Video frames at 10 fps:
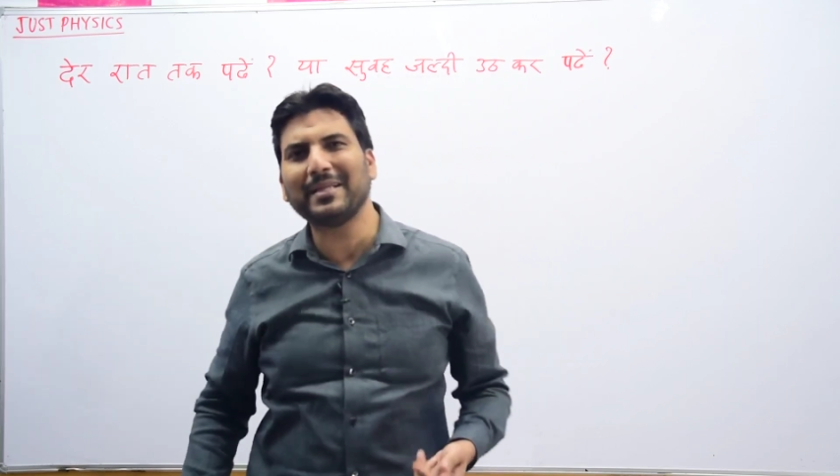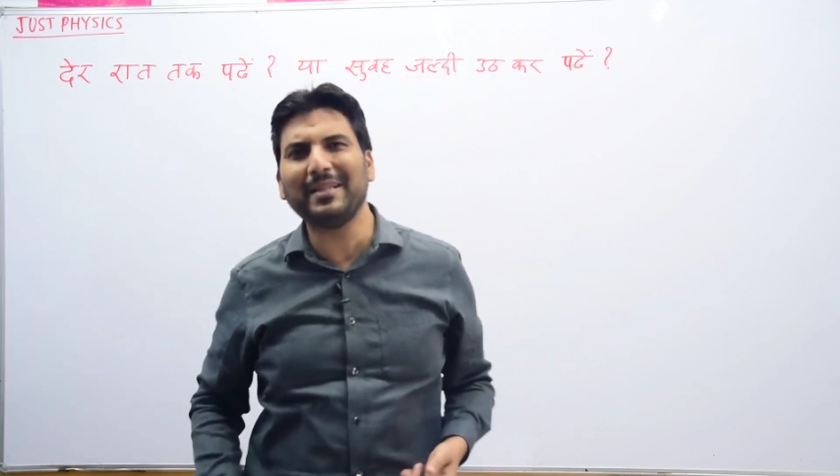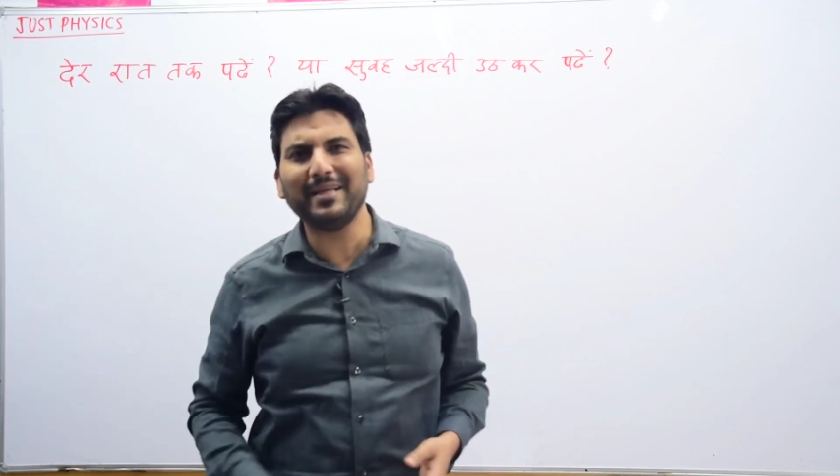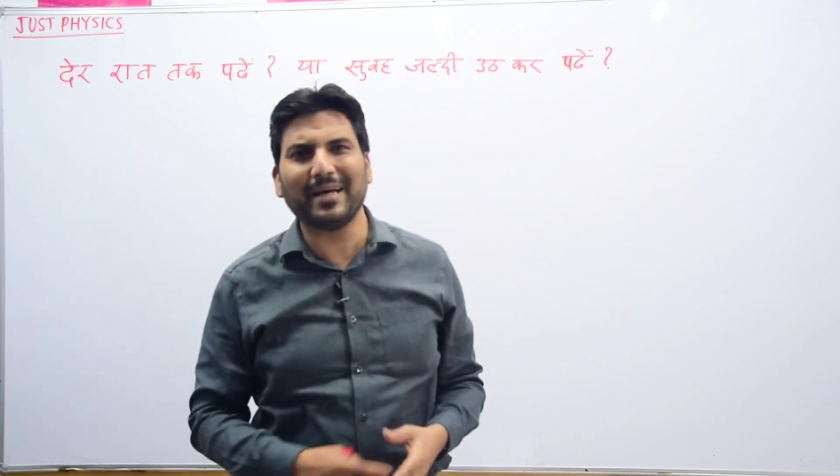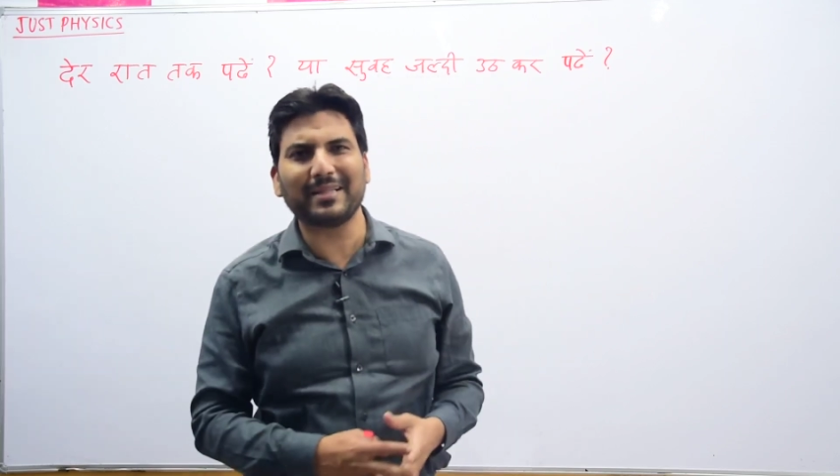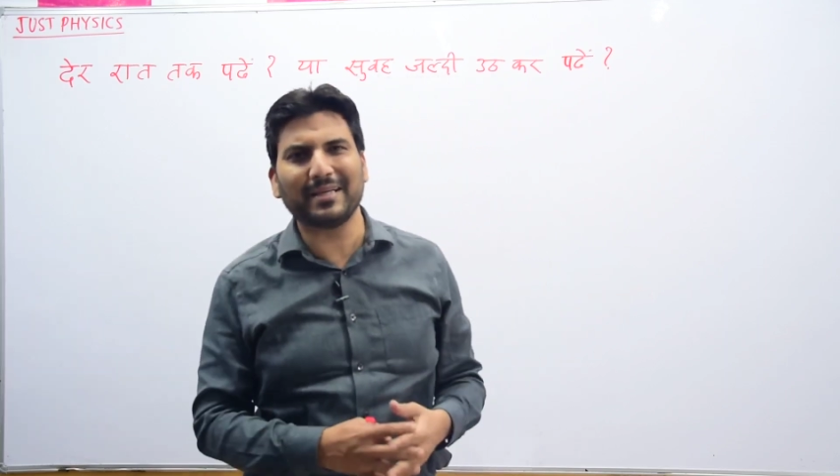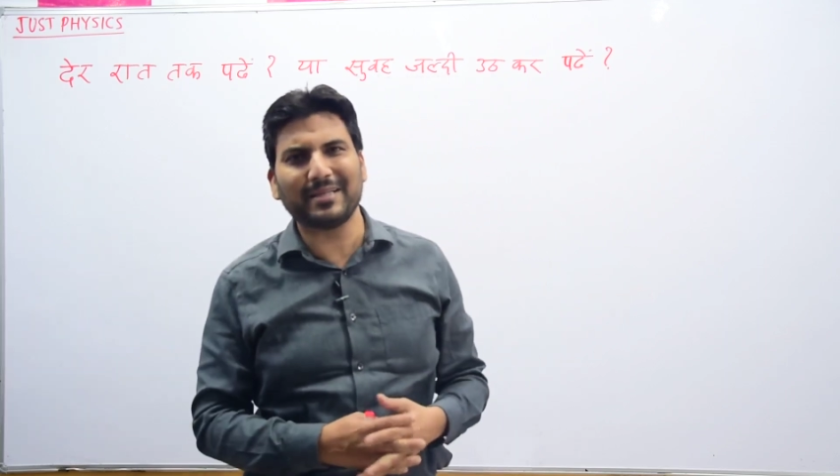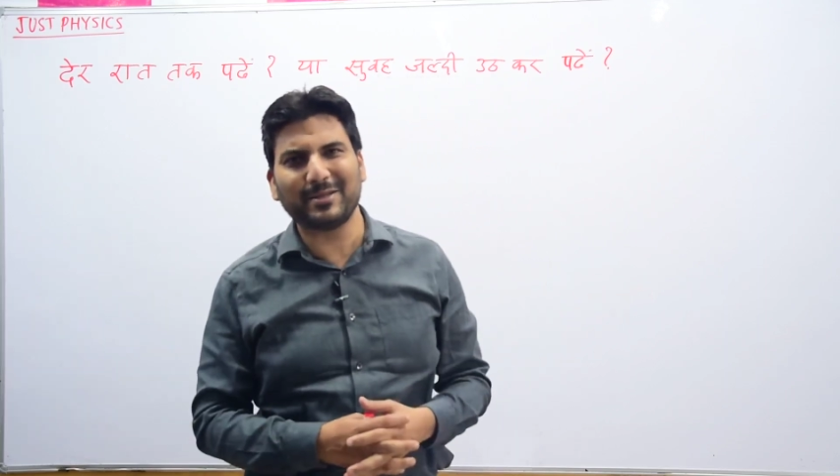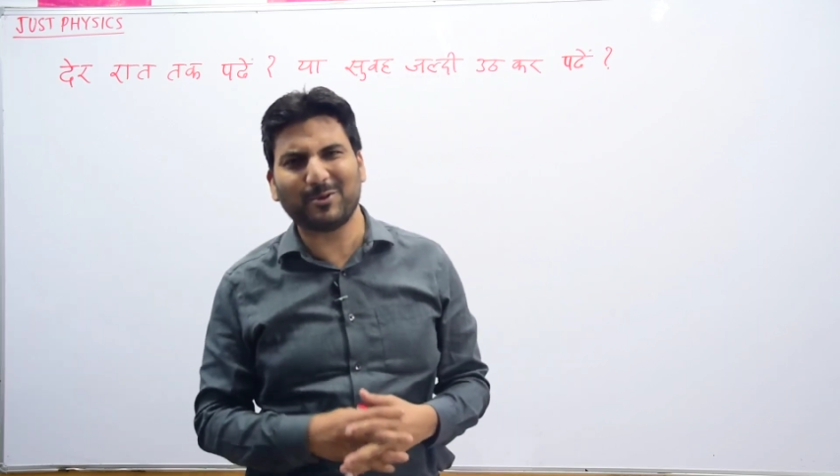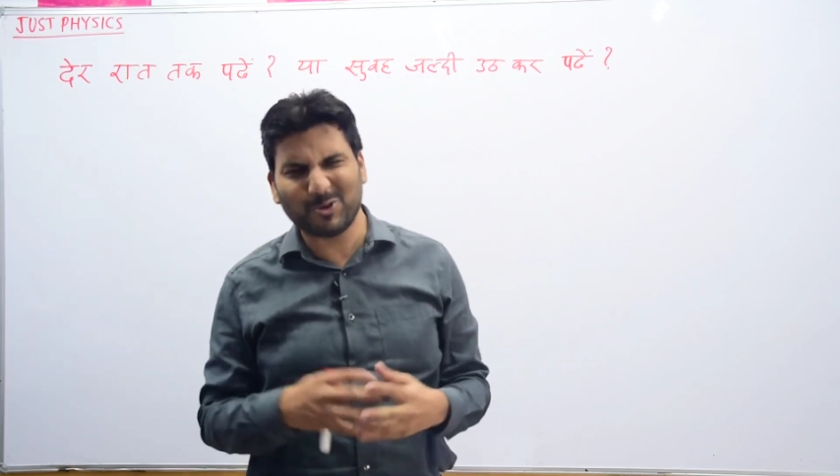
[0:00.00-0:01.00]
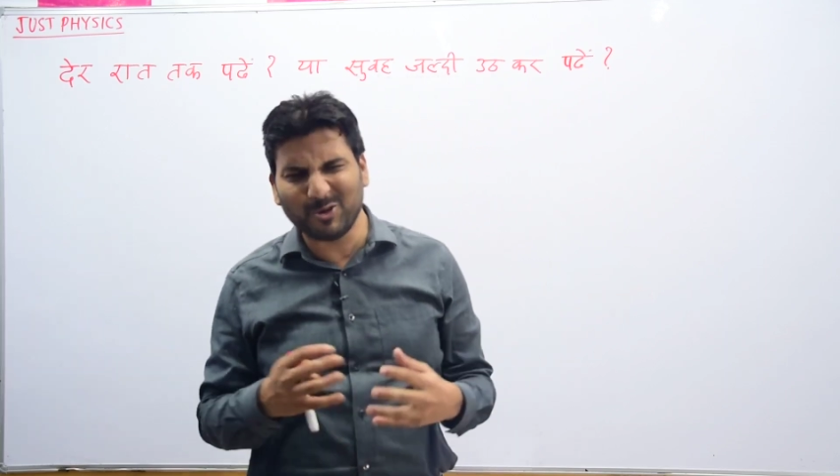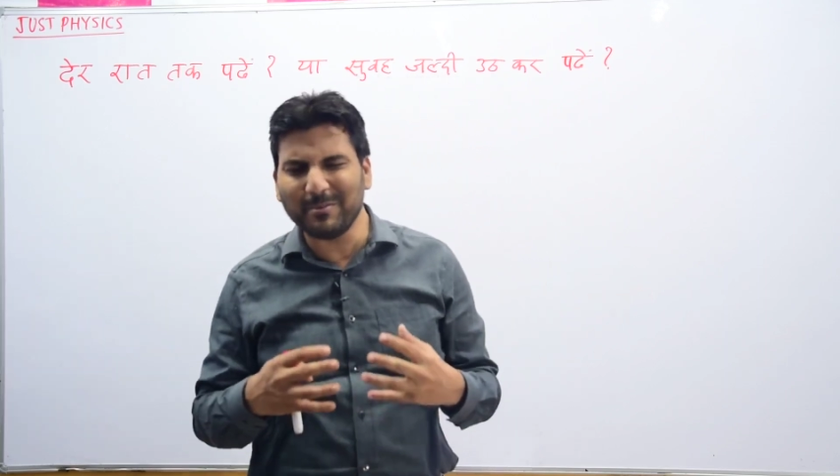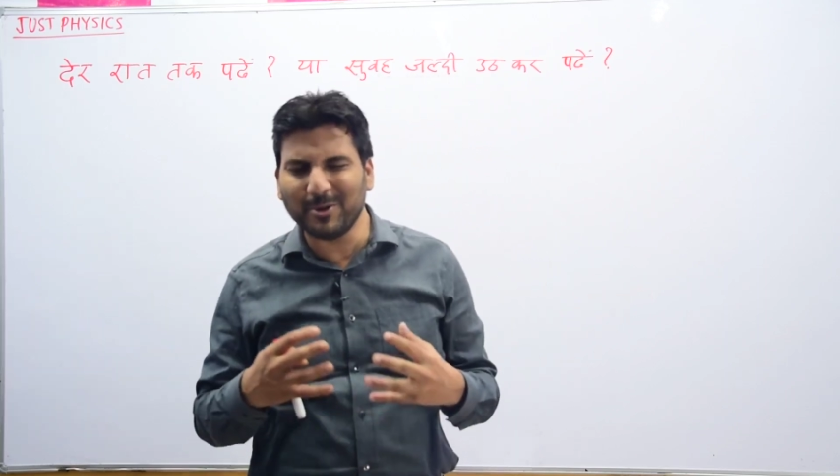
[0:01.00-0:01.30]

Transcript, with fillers: पसंद नहीं आता किसी को थोड़ा